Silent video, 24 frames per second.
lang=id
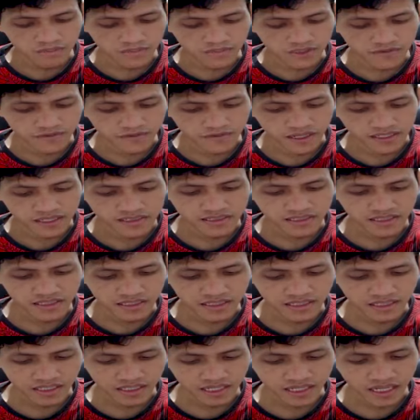dan
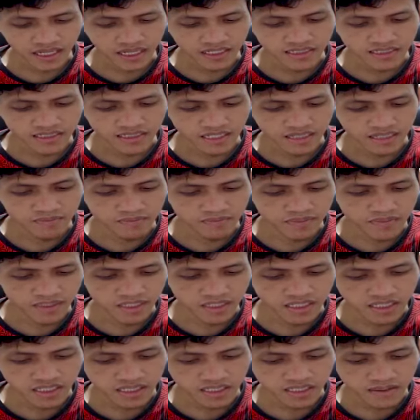privasi, kalian
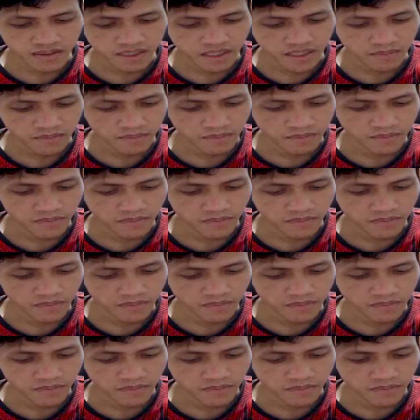pilih